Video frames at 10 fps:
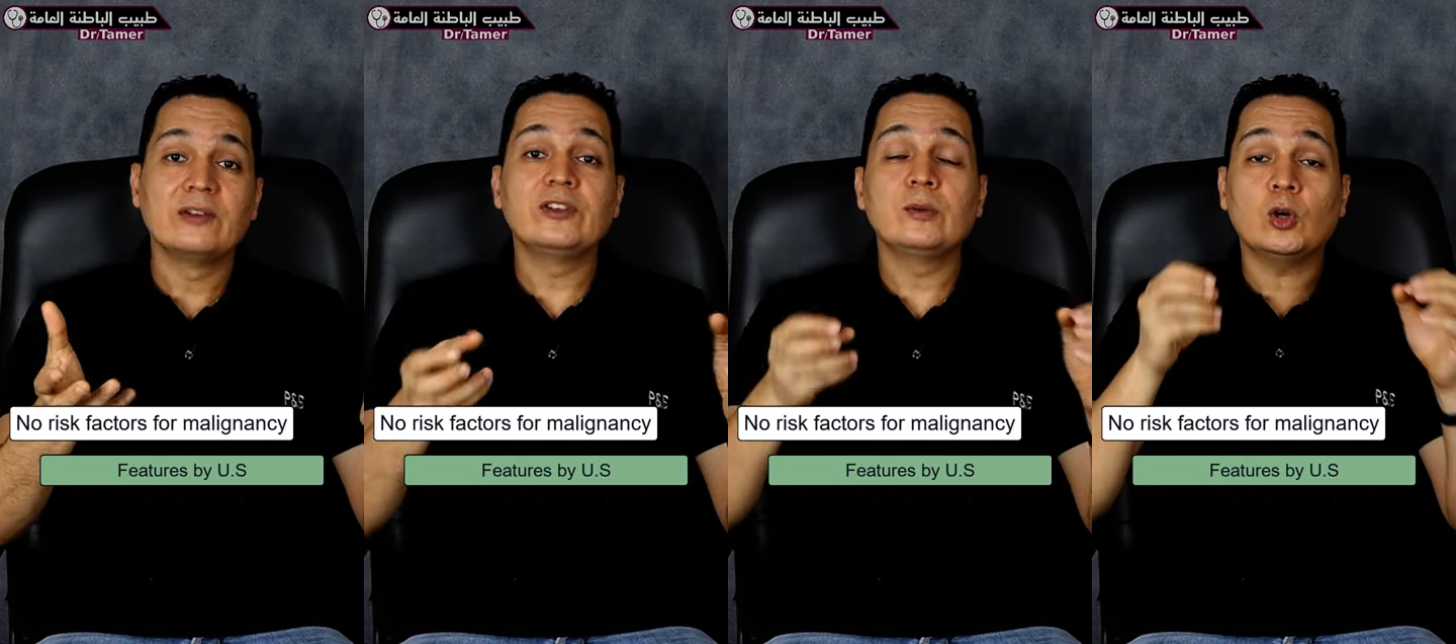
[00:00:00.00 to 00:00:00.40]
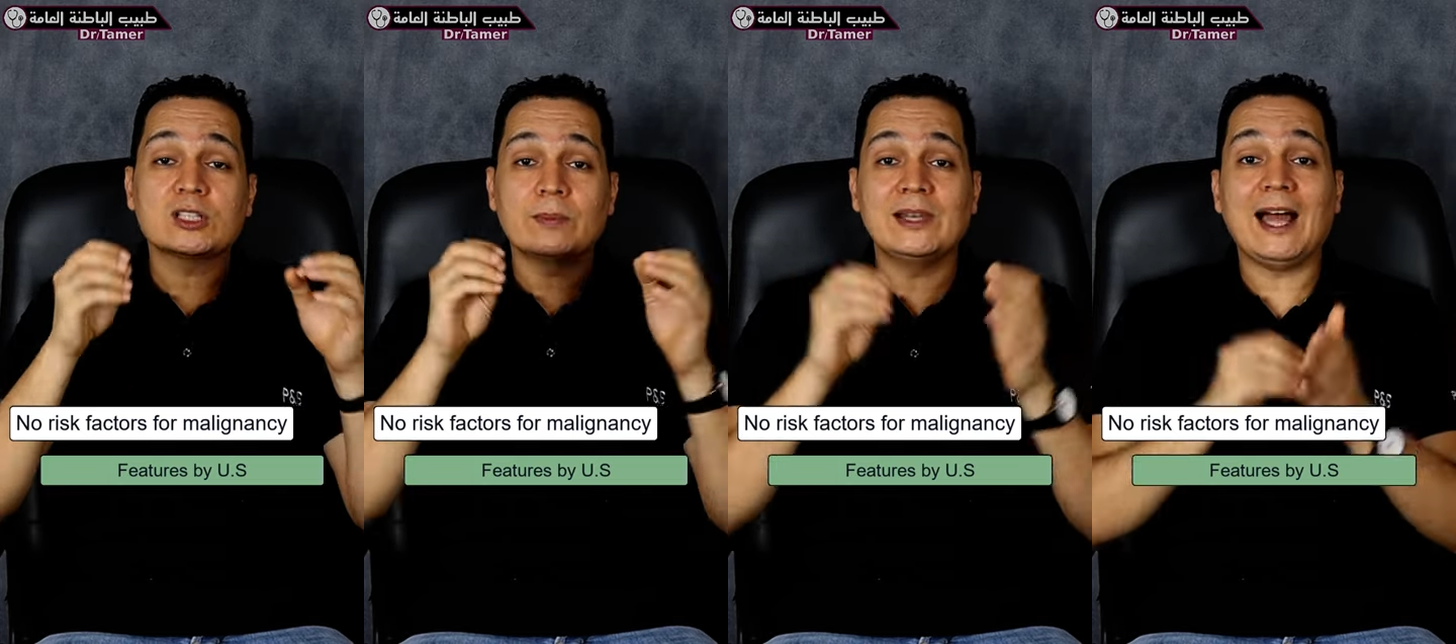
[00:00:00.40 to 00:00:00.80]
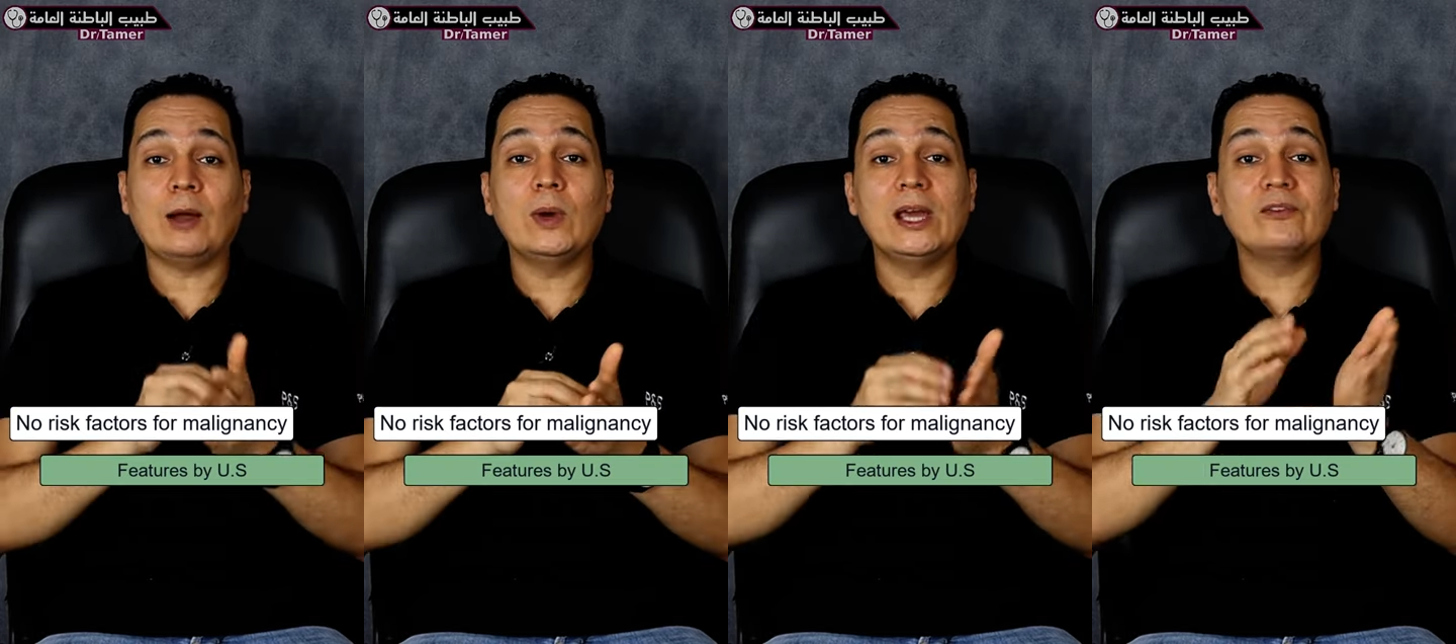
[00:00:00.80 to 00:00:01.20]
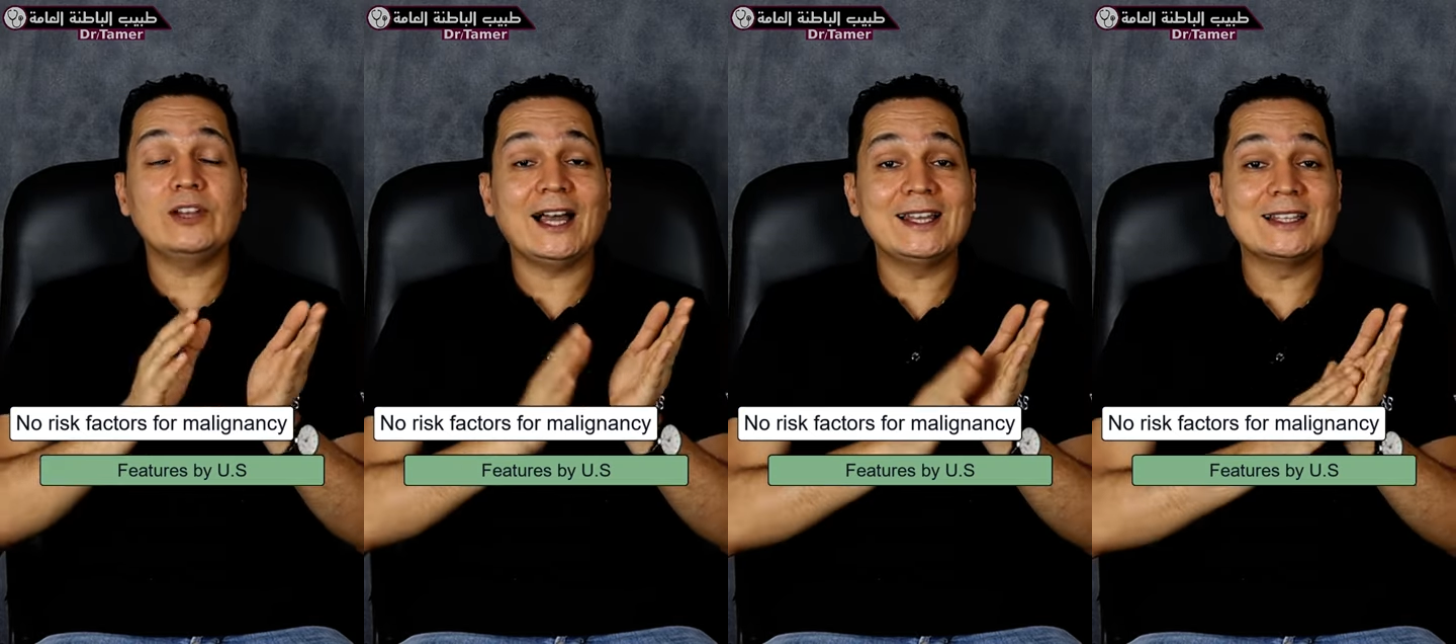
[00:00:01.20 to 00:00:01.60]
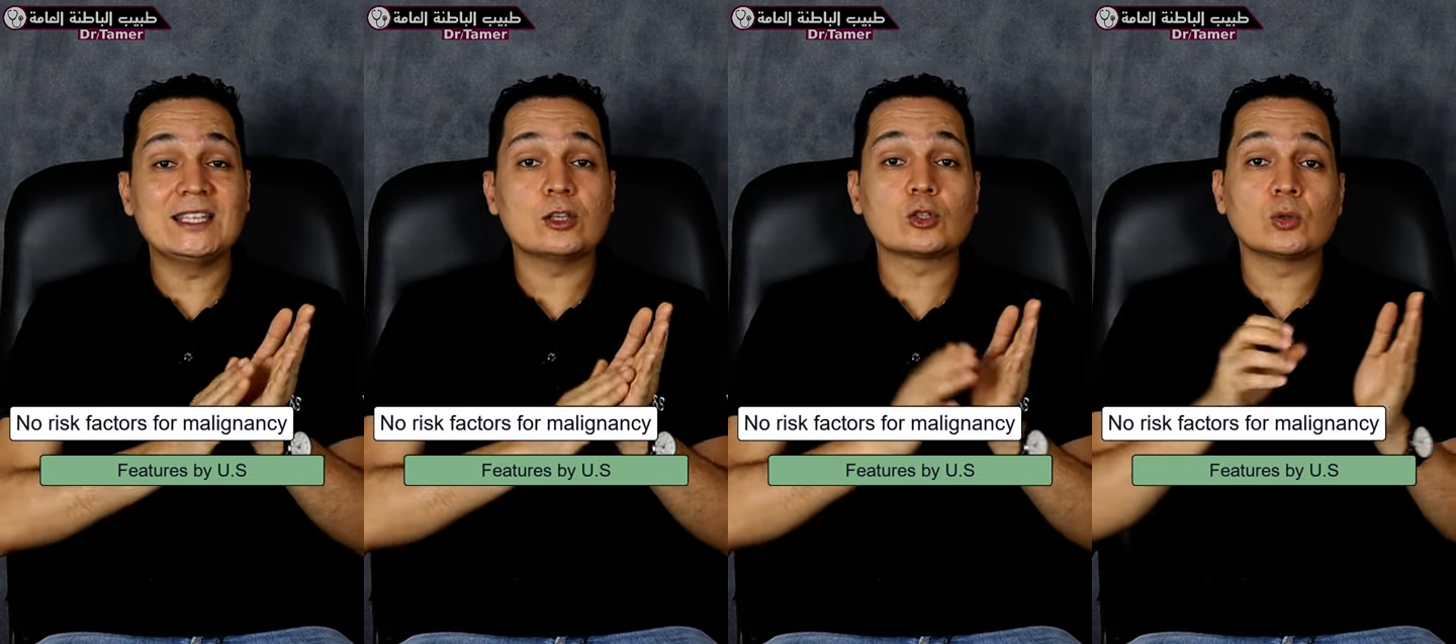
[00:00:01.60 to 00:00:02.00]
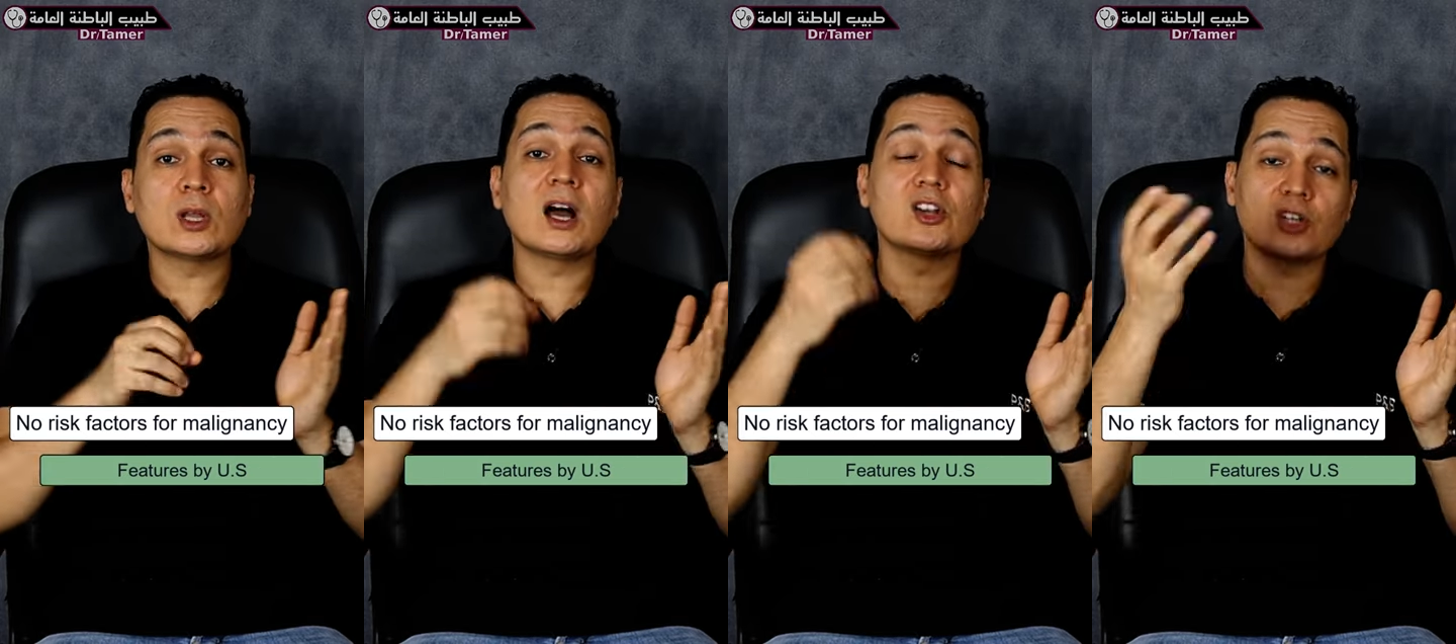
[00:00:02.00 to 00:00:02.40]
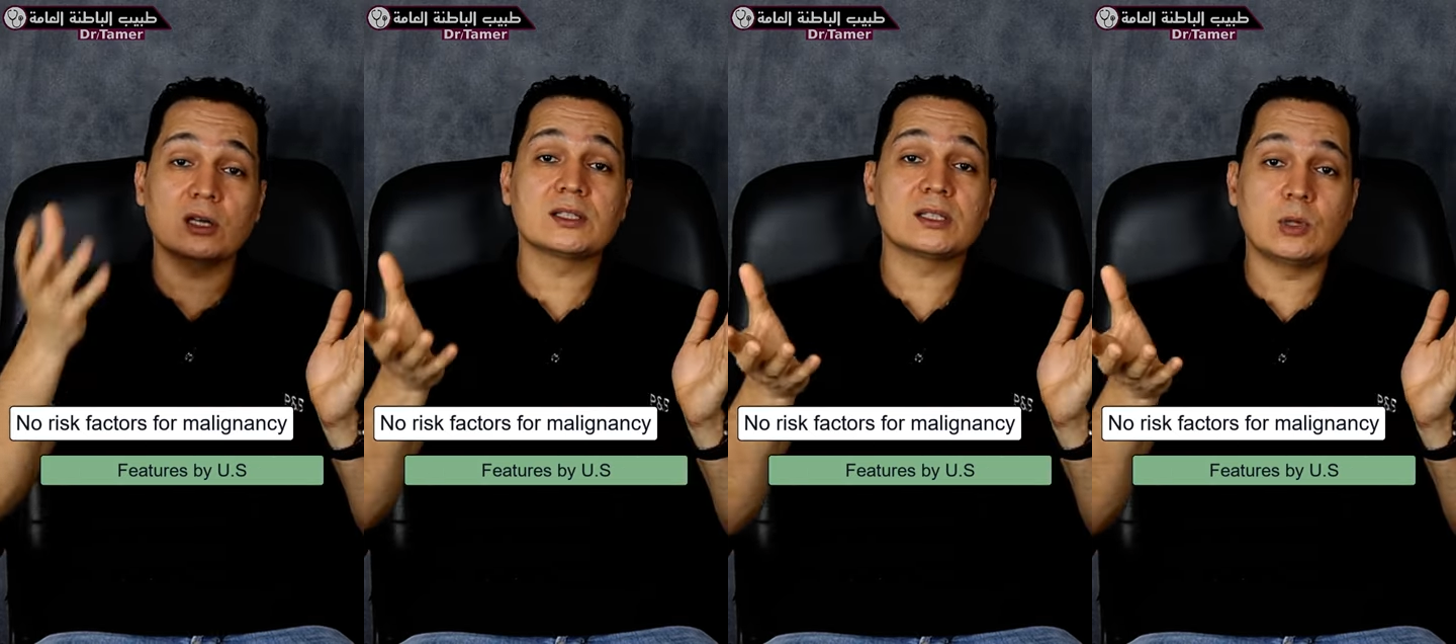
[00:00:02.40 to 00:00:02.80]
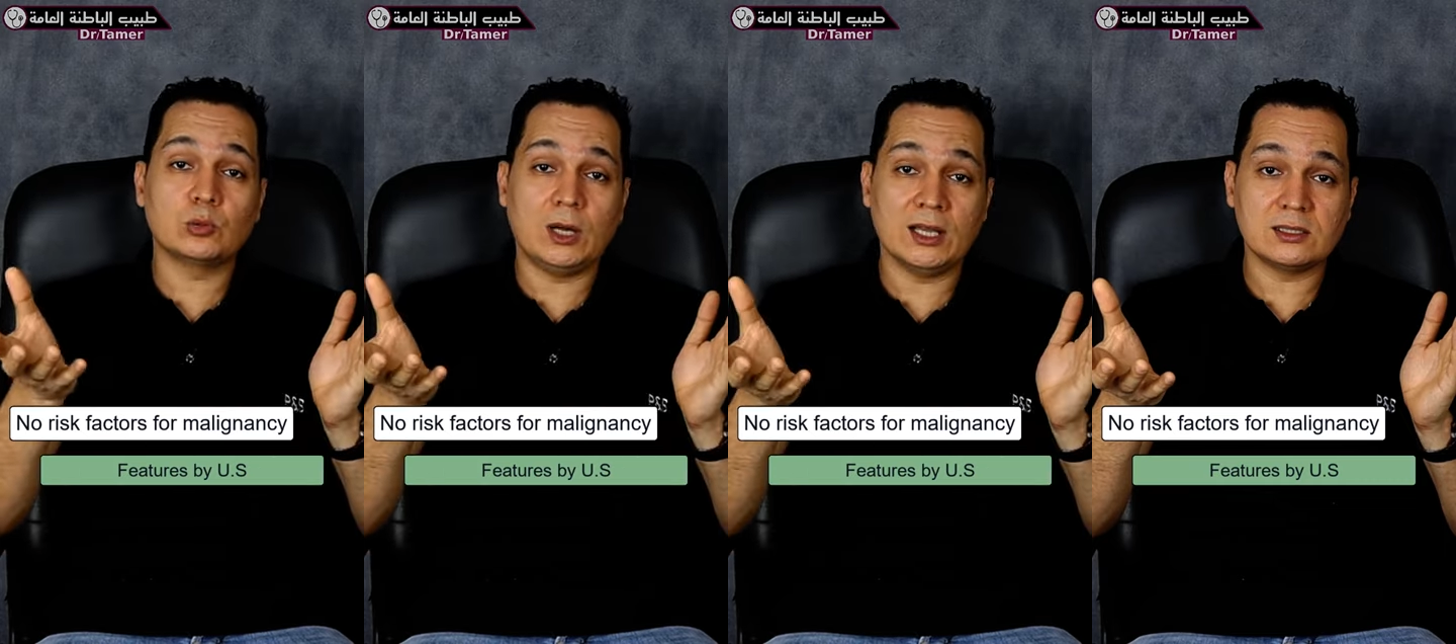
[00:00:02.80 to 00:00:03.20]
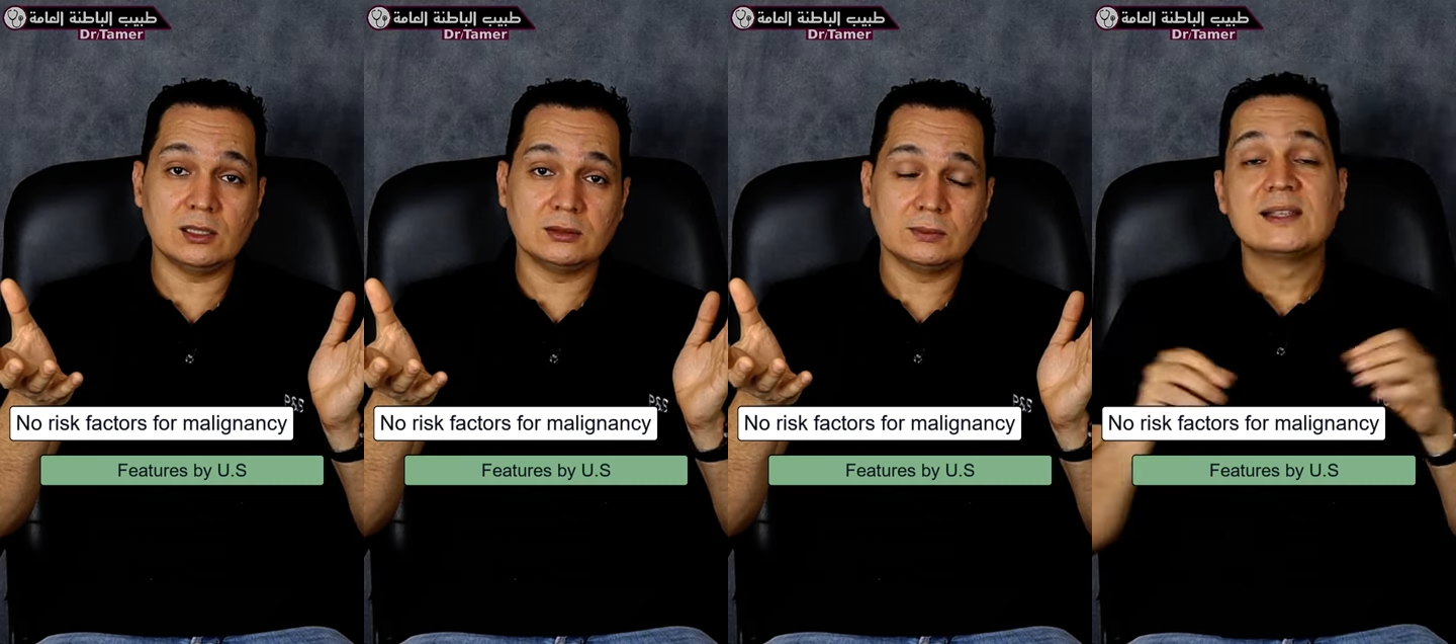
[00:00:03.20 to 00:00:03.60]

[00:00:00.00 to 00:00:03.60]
في معظم الاحوال في الحاله دي السونار هيشخص الموضوع اصلا